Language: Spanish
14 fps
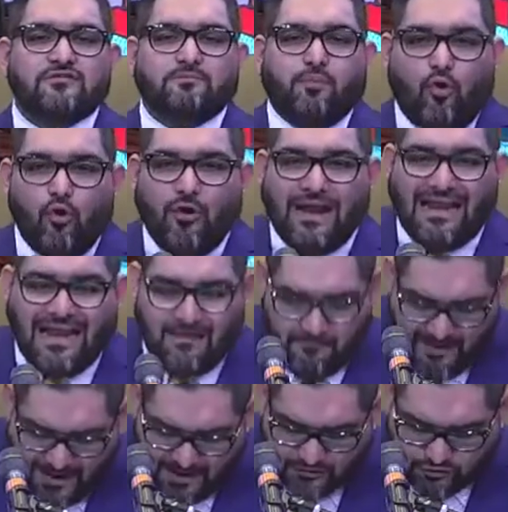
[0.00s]

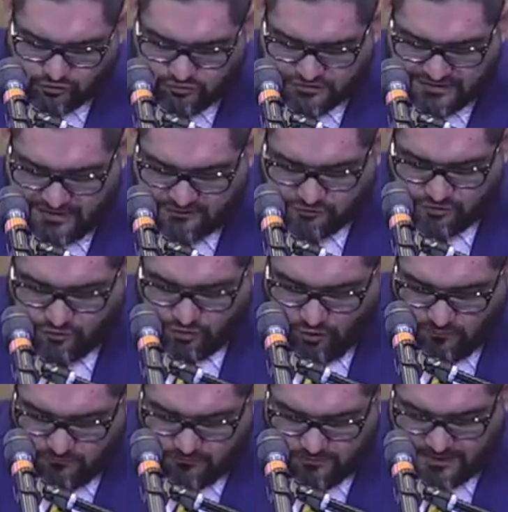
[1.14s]
proclamar tu santo
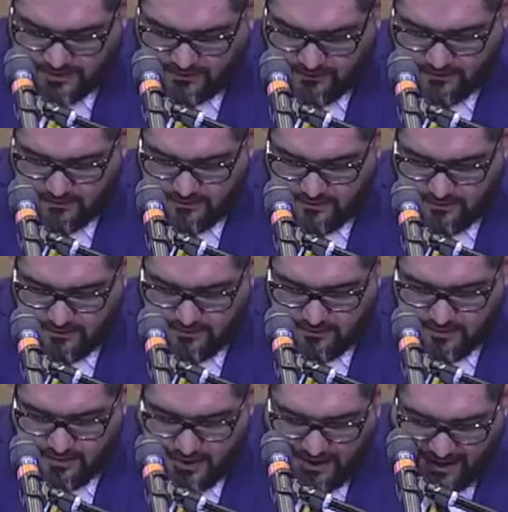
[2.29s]
nombre
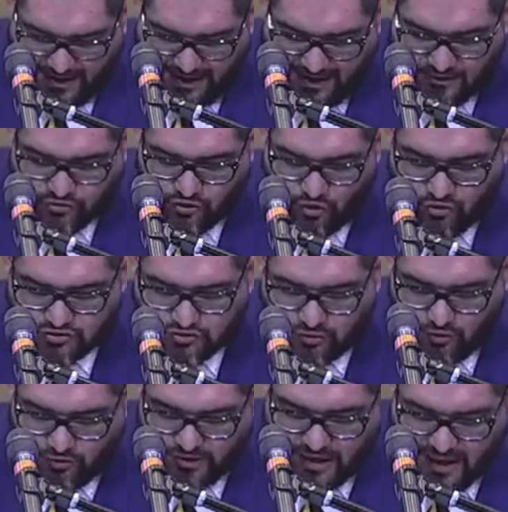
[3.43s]
y nos
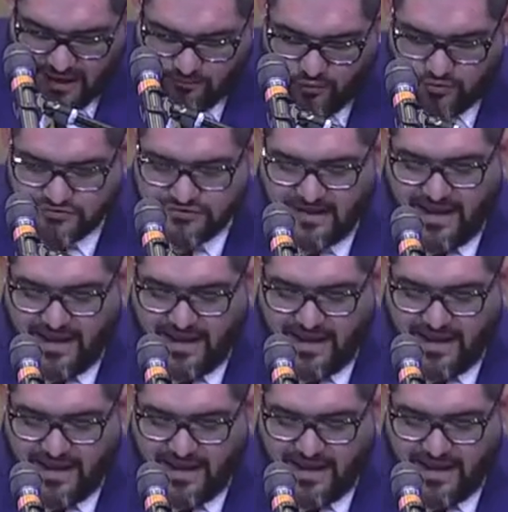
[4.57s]
gloriemos